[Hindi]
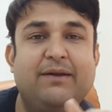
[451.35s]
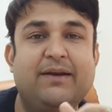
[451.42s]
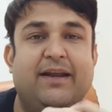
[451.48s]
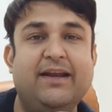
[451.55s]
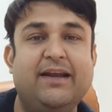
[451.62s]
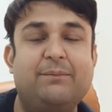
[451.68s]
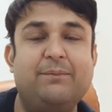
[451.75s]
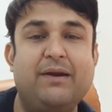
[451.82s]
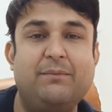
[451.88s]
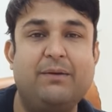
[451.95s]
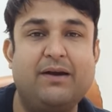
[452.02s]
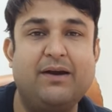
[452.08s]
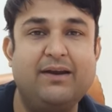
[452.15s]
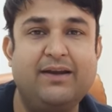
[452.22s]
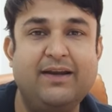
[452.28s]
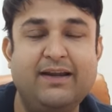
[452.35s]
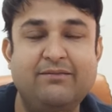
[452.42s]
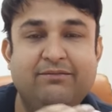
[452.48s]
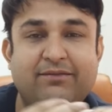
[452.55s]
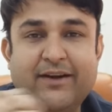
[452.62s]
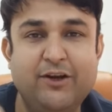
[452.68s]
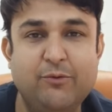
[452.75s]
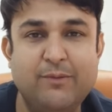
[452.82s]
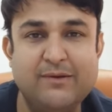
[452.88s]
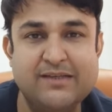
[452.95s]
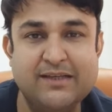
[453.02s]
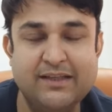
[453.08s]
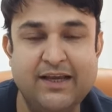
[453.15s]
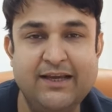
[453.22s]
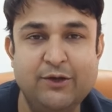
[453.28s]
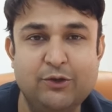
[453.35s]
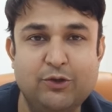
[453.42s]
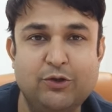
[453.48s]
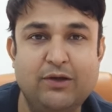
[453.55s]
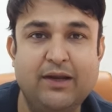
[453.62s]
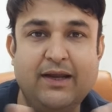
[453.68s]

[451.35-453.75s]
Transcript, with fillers: में ना रहे अपना मकान लें वीडियो पसंद आई हो तो